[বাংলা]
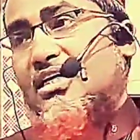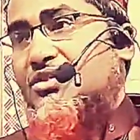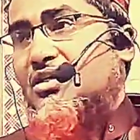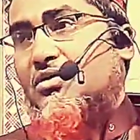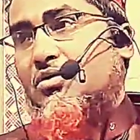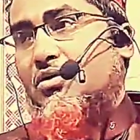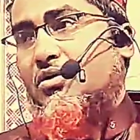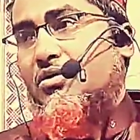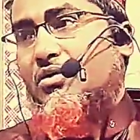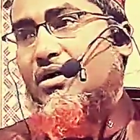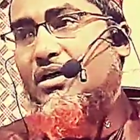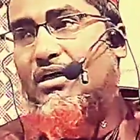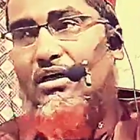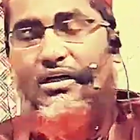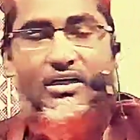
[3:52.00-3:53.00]
জিজ্ঞাসা করলো
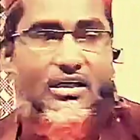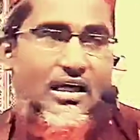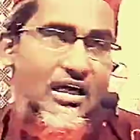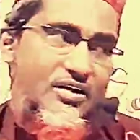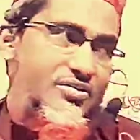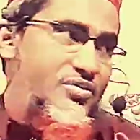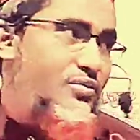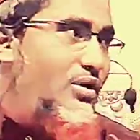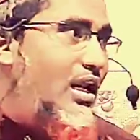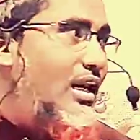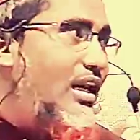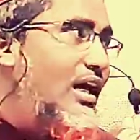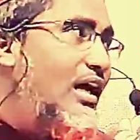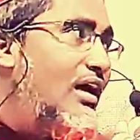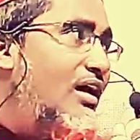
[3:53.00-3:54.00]
ইয়া রসুল
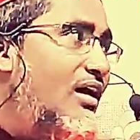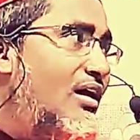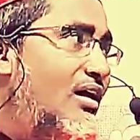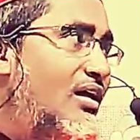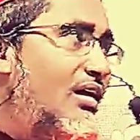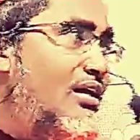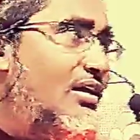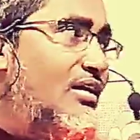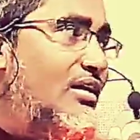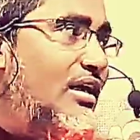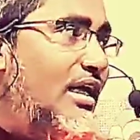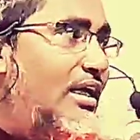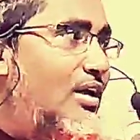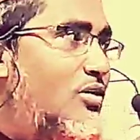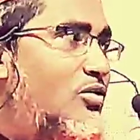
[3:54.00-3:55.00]
আল্লাহ
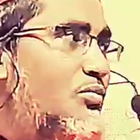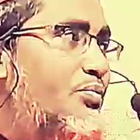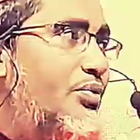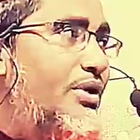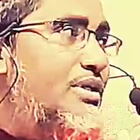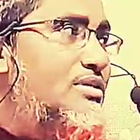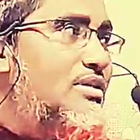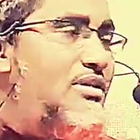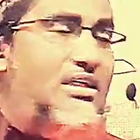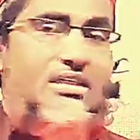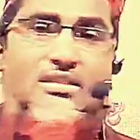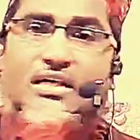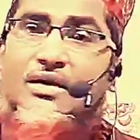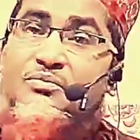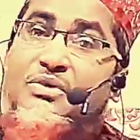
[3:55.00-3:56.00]
এইরকম পরিস্থিতি
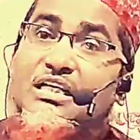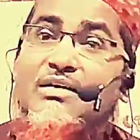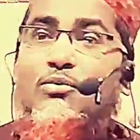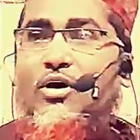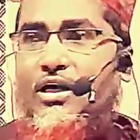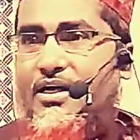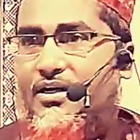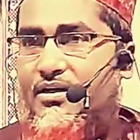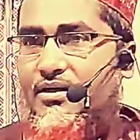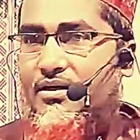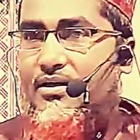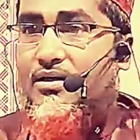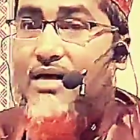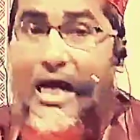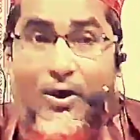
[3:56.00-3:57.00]
ইসলাম কি বলে
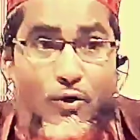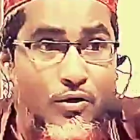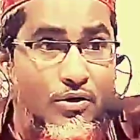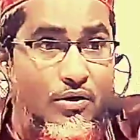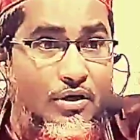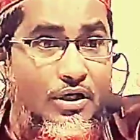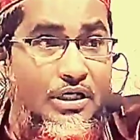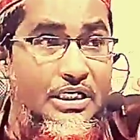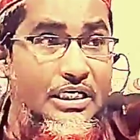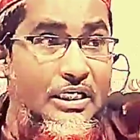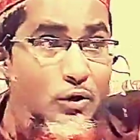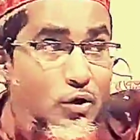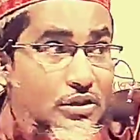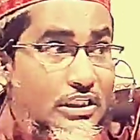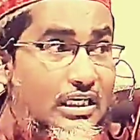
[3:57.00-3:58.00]
কারণ
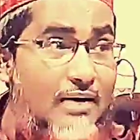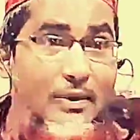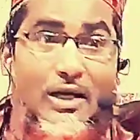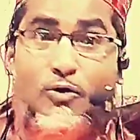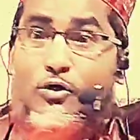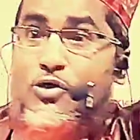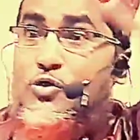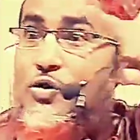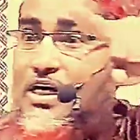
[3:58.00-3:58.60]
ইহুদিরা ভালো করে